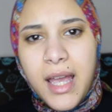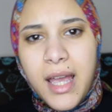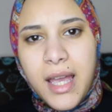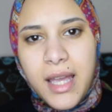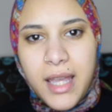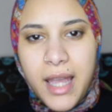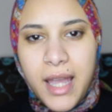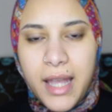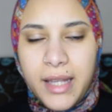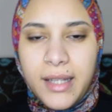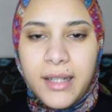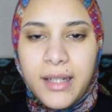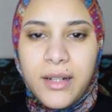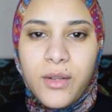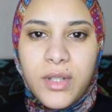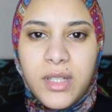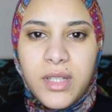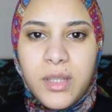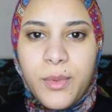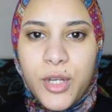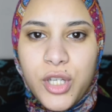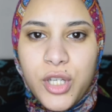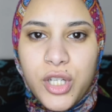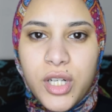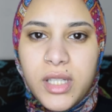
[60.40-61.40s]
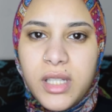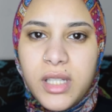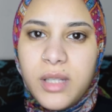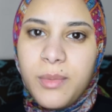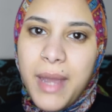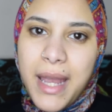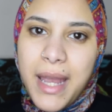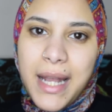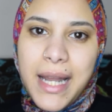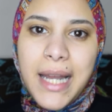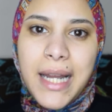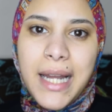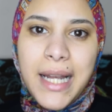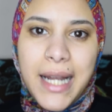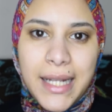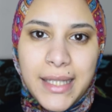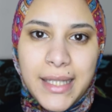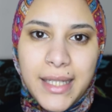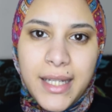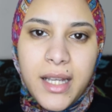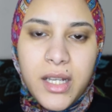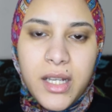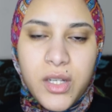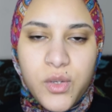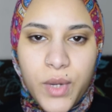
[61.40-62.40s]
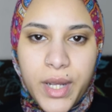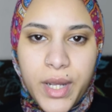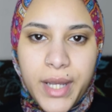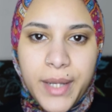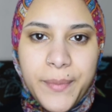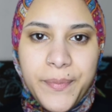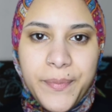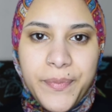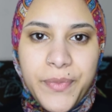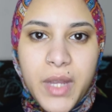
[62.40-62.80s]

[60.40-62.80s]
يعني انا دلوقتي بشرتي مايلة للعادية شوية